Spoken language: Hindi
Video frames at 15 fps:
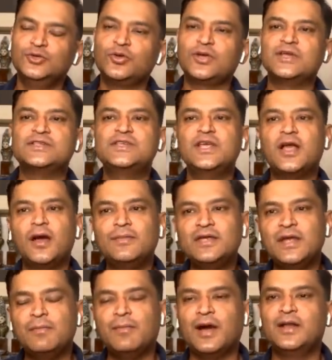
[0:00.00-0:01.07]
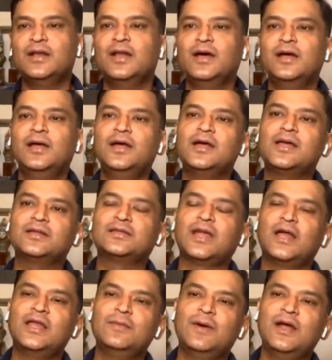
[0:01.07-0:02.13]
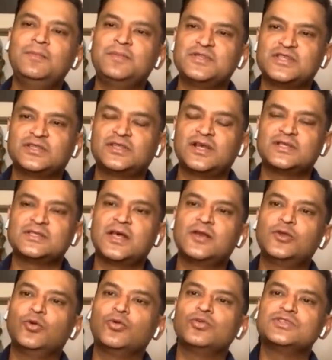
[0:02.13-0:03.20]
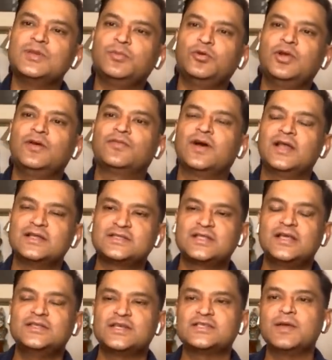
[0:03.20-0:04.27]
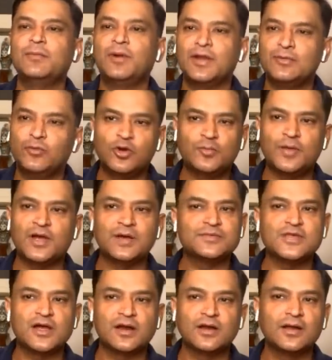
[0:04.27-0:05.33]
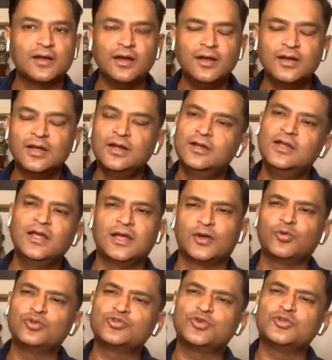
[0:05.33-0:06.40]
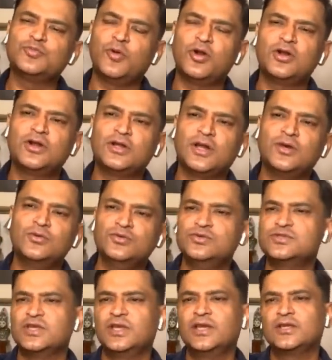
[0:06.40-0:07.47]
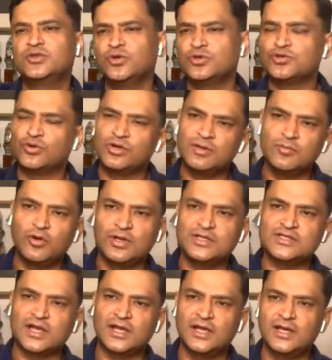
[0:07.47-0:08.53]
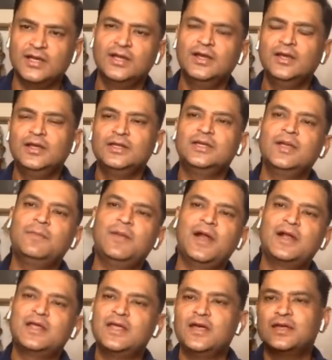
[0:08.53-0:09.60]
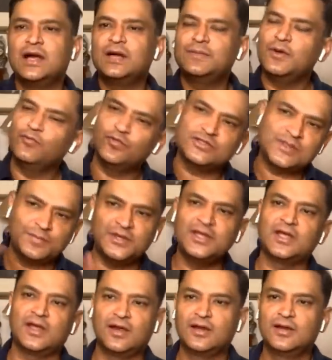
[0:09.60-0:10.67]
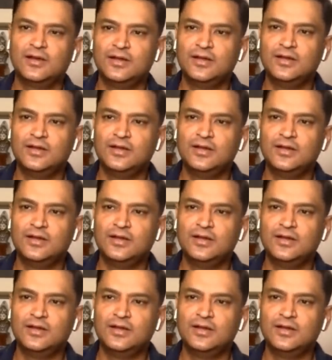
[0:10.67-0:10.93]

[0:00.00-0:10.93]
तो किसी का भी यह मानना है कि तालिबान पिछहत्तर हजार लोगों से पूरे अफगानिस्तान जैसे बड़े मुल्क पर कब्जा कर लेगा ठीक है कुछ कुछ बॉर्डर टाउन एक दो छोटी मोटी जगह ये बैठ गया यहाँ पे वो सब ठीक है